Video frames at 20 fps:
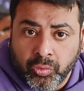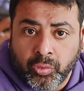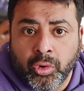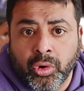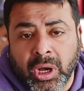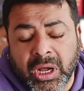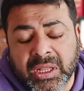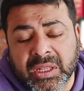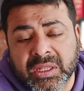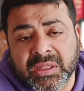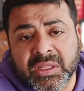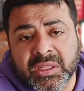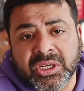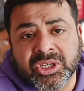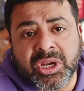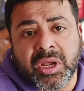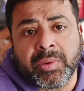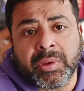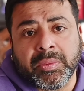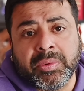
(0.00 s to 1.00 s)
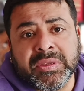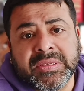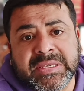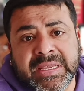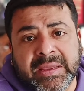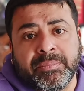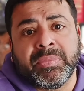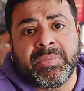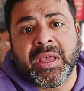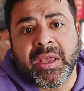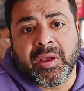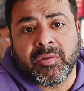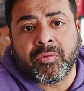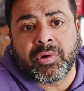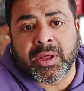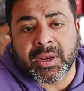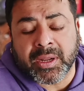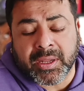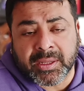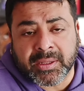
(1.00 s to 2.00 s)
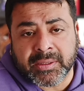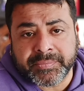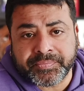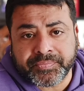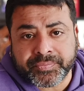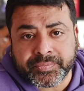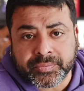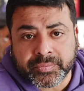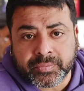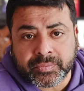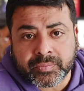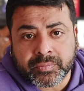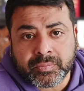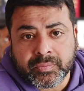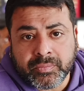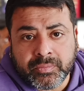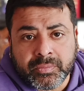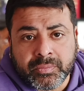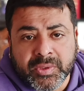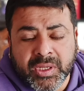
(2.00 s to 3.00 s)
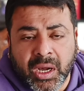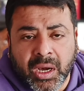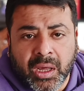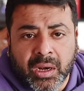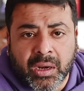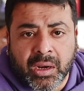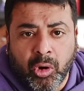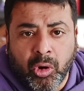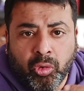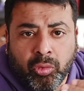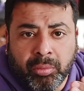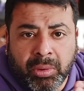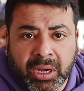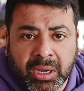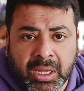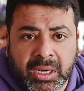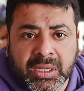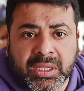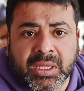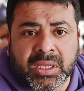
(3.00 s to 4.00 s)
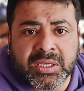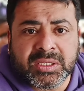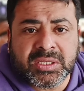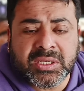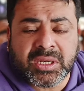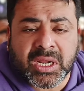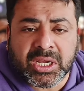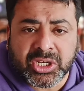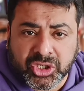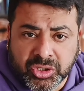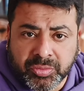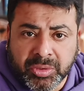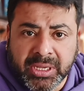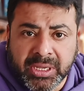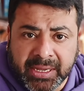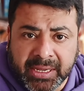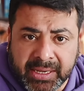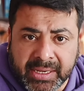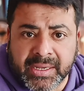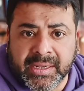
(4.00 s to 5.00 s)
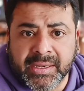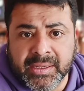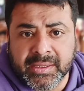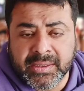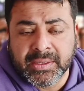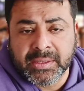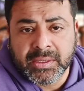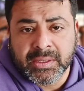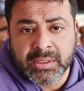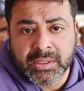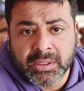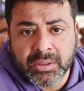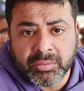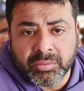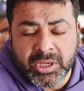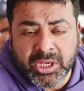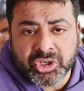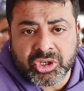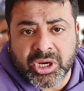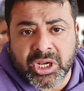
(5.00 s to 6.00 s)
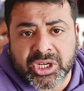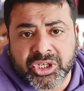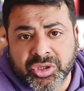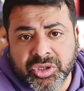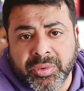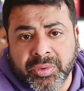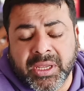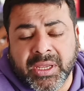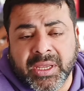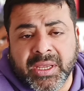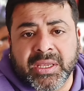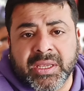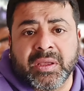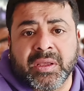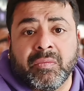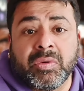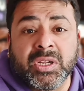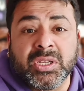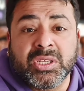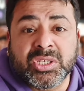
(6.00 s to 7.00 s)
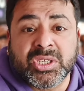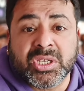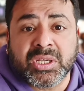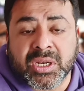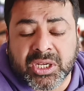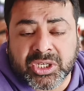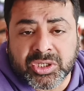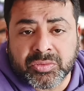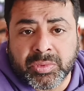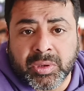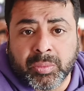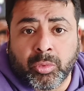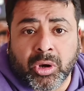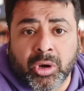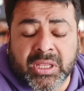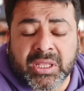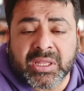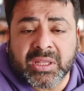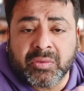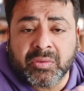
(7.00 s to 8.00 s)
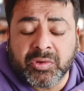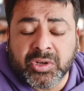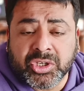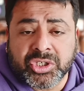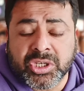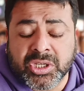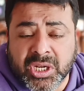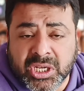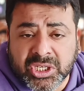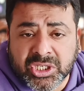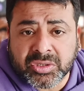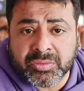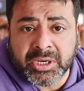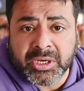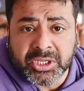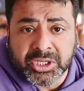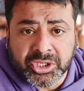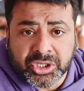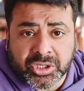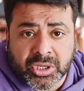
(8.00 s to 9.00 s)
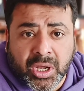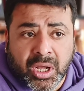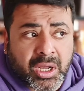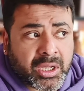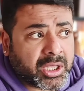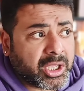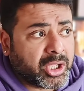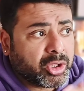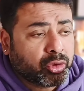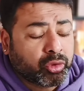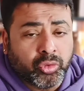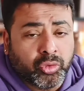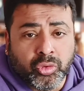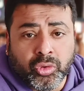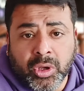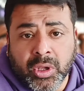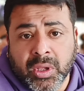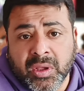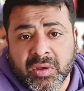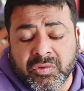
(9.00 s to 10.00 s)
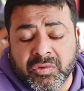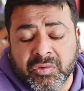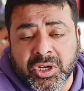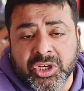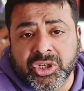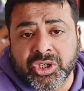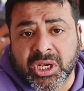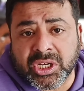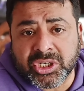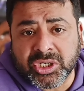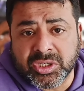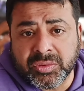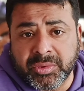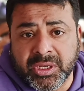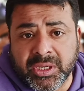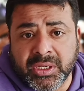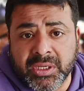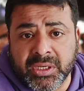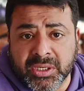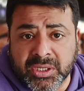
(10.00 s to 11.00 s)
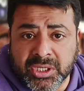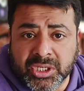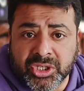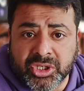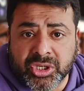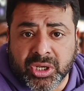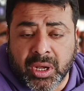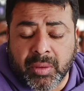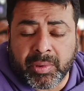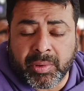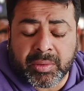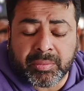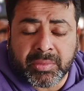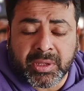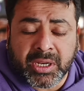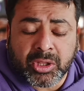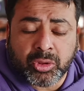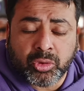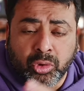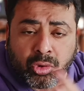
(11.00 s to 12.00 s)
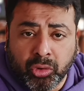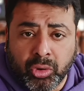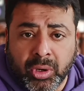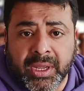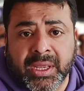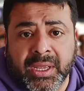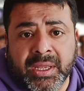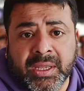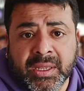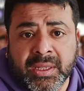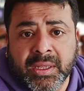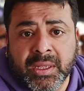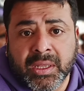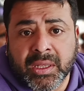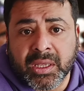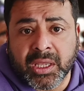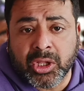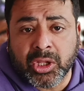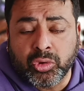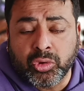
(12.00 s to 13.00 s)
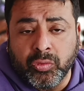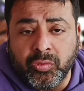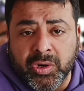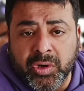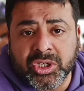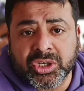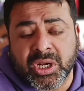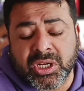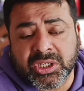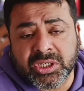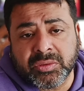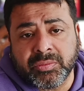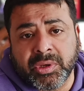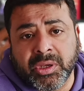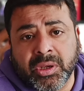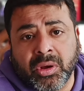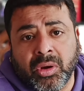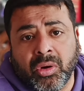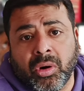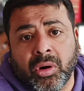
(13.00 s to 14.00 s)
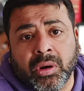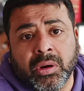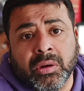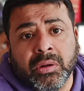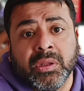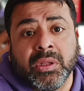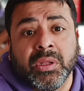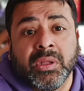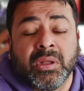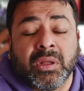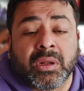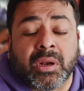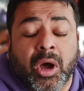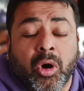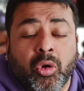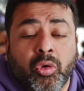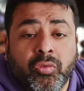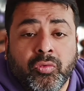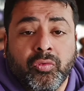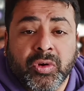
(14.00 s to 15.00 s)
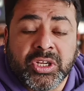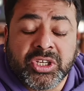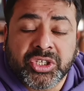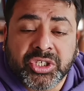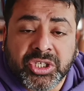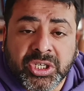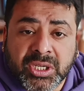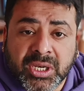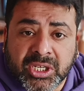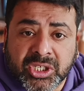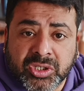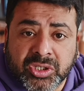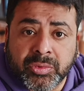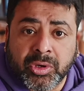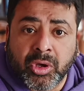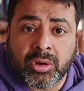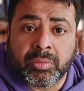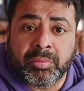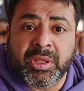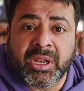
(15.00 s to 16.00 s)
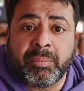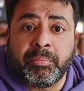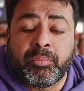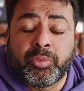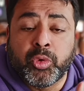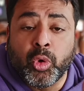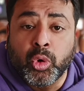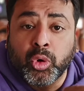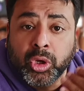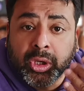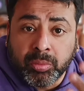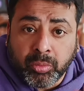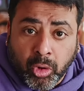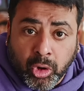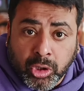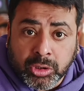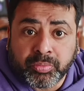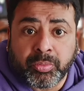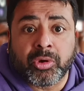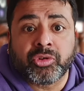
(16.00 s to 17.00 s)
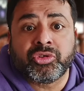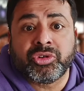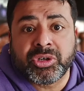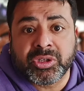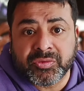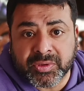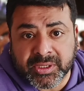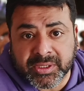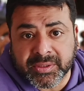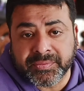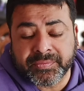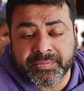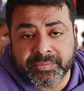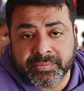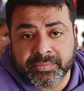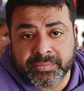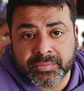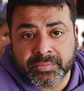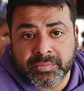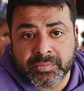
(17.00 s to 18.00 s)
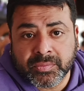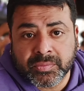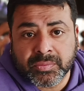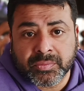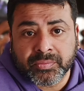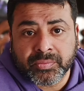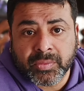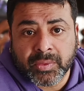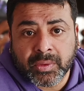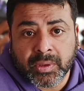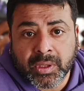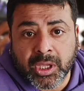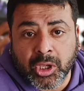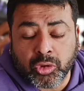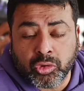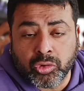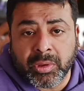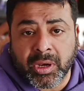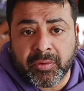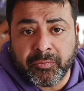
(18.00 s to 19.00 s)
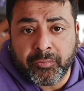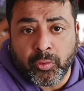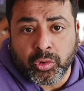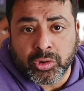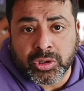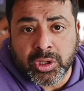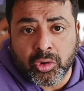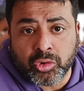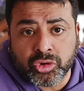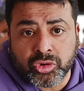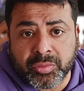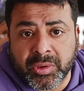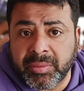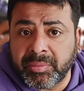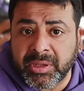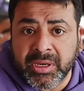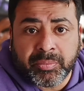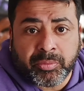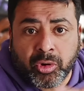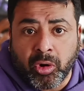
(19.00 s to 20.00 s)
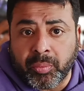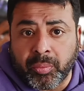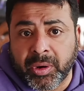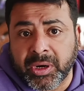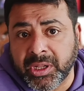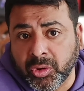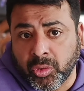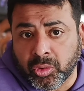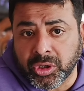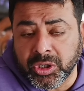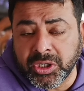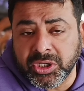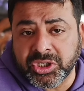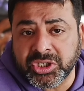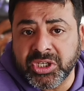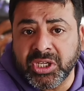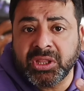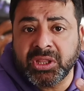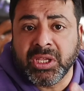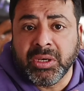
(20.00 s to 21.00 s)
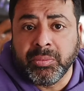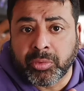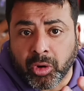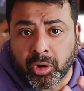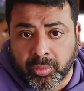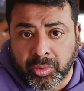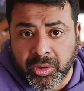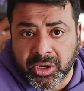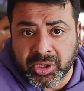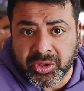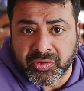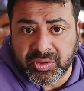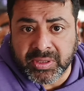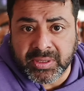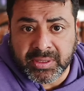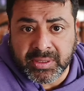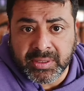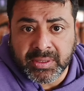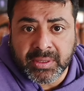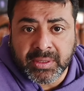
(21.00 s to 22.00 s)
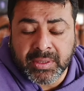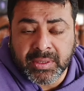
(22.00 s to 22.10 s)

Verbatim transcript: तो वो दशा में भी सेम बिहेव करेगा अगर राहु मंगल की किसी राशि में है मेष राशि में है या वृश्चिक राशि में बोला जाता है वृश्चिक राशि में नीच का केतु वृष राशि में नीच का पर मेरे दोनों हैं केतु वृष राशि में और राहु वृश्चिक राशि में और मेरे दोनों ही बहुत पॉजिटिव है केतु मेरा फोर्थ हाउस में मेरी प्रॉपर्टी होनी नहीं चाहिए तीन प्रॉपर्टीज है